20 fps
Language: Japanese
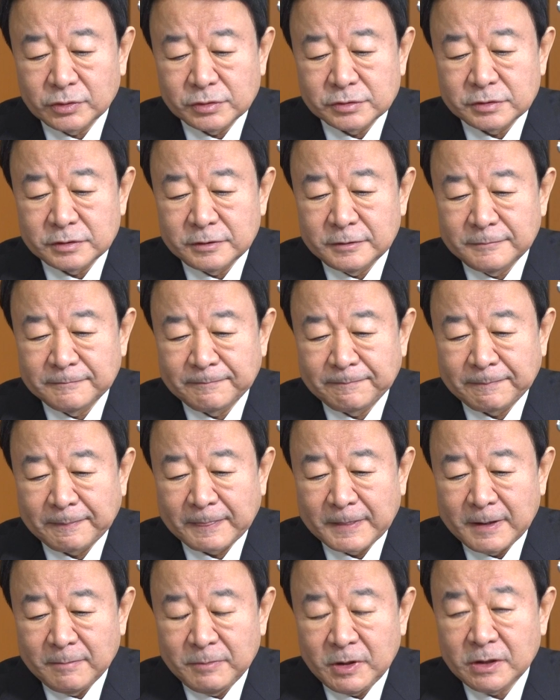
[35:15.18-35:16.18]
当時
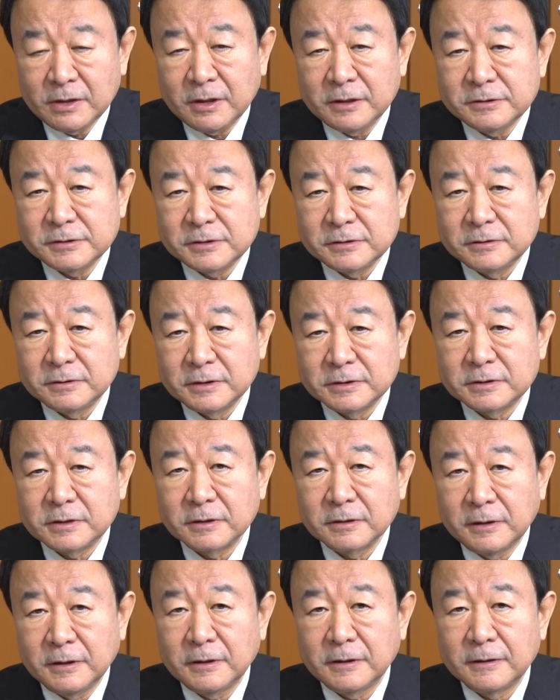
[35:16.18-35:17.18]
民間人でし
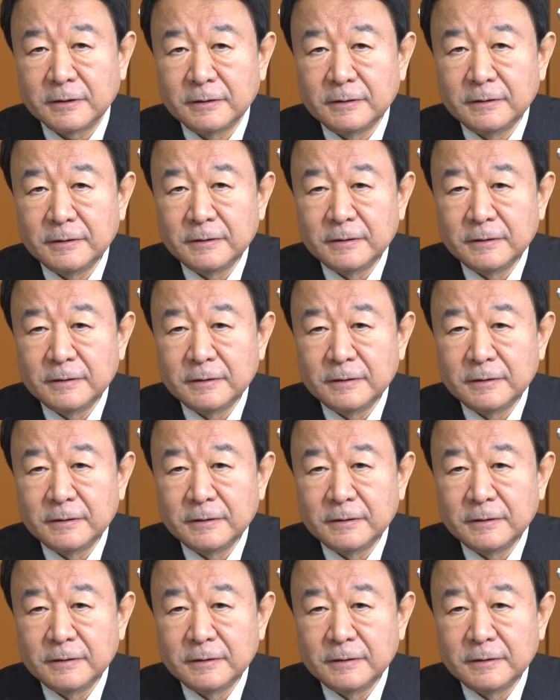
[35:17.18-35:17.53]
たが